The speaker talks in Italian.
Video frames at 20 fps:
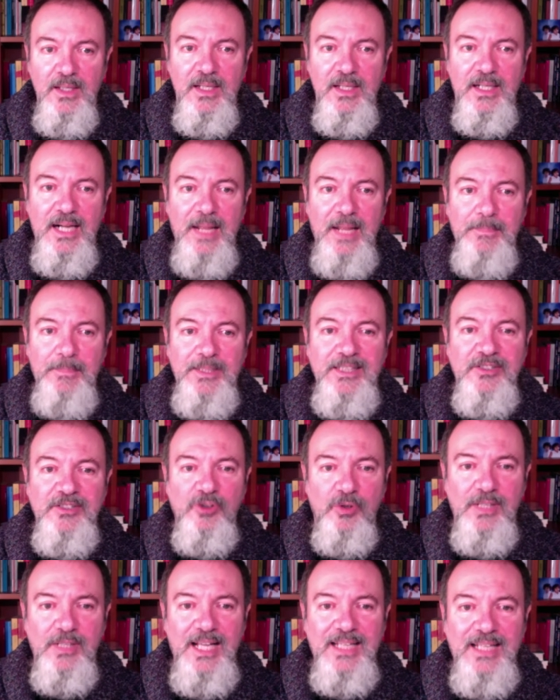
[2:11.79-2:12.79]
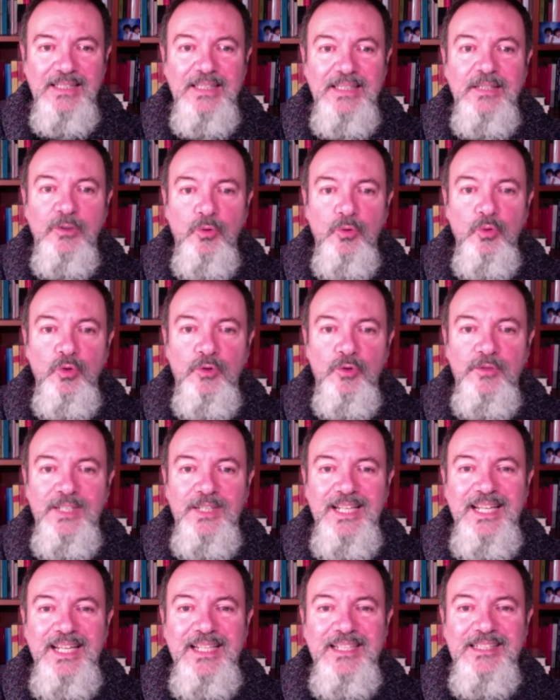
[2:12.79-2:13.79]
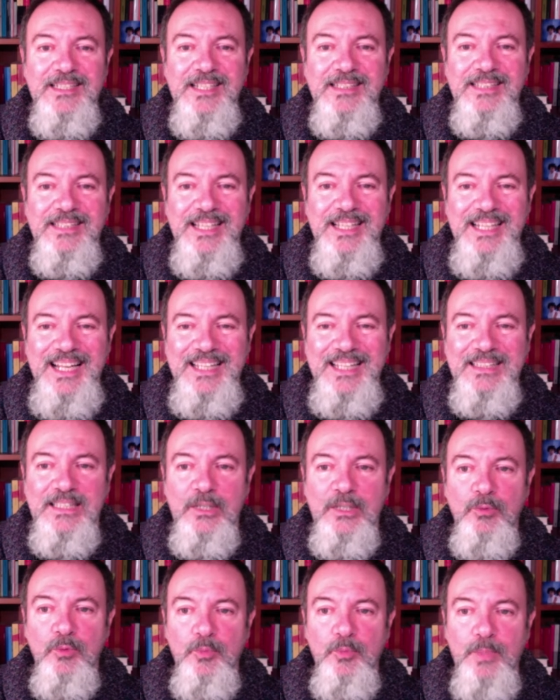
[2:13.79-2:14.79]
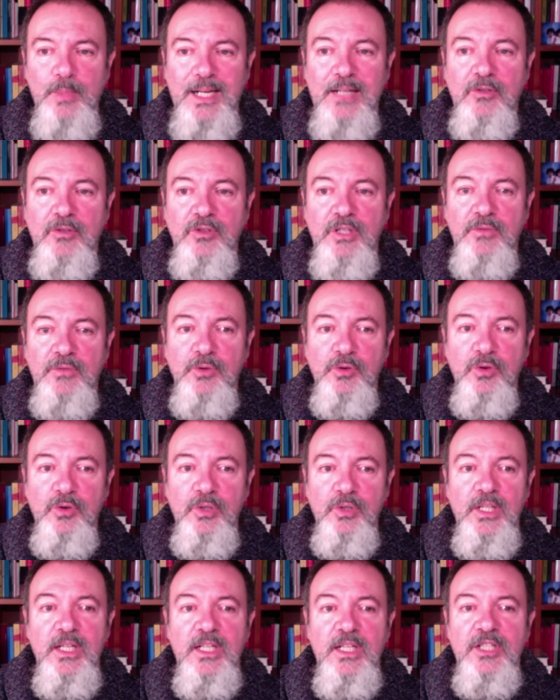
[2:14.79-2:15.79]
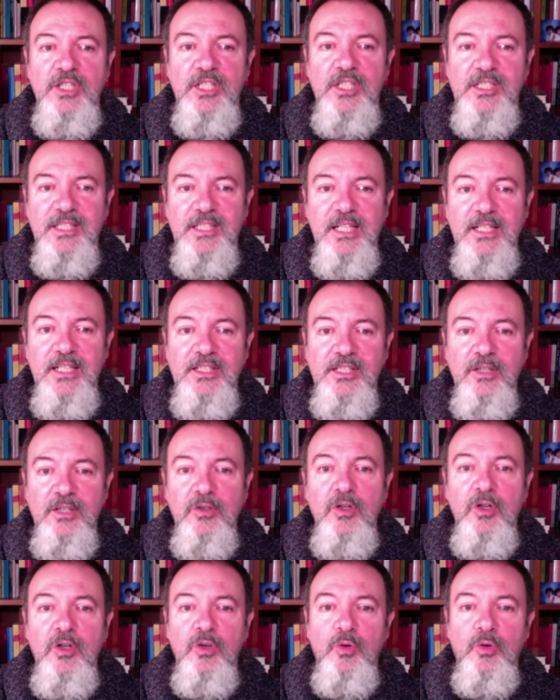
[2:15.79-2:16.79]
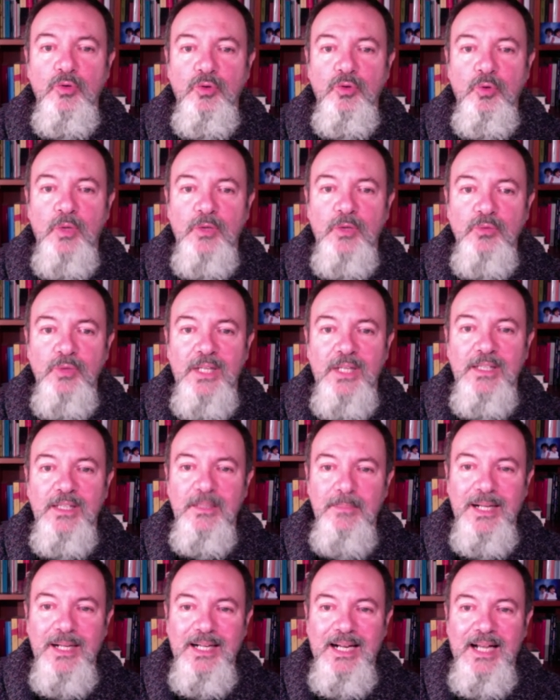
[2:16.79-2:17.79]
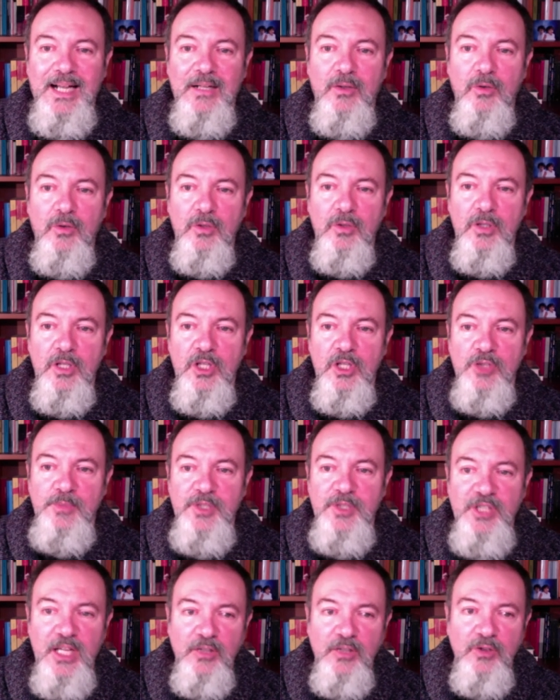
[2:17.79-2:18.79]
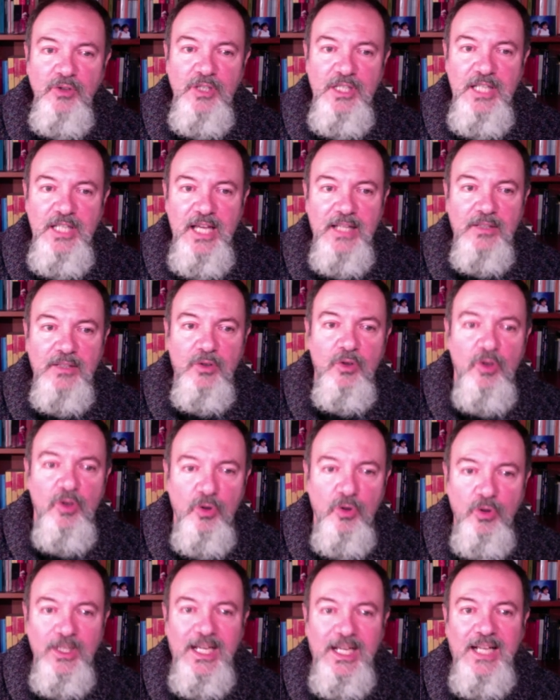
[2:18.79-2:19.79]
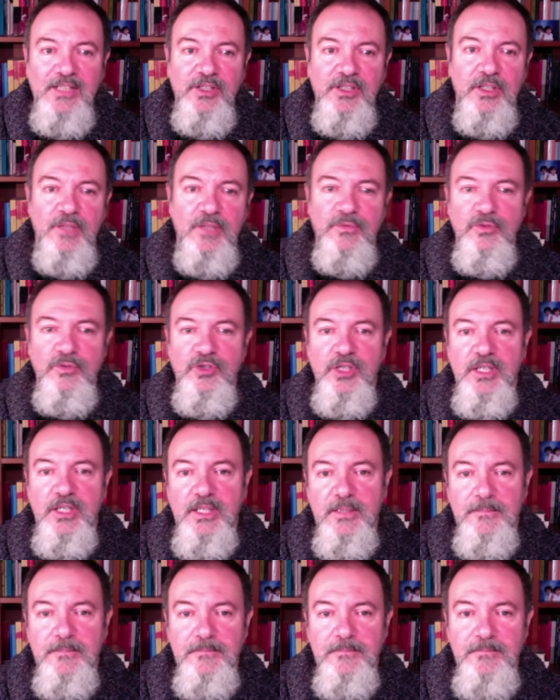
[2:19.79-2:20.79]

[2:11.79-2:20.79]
Rapidi soldati, curvi, neri e saltellanti come un branco di avvoltoi, ci strinsero contro una duna del barranco spingendo indietro con i calci dei fucili.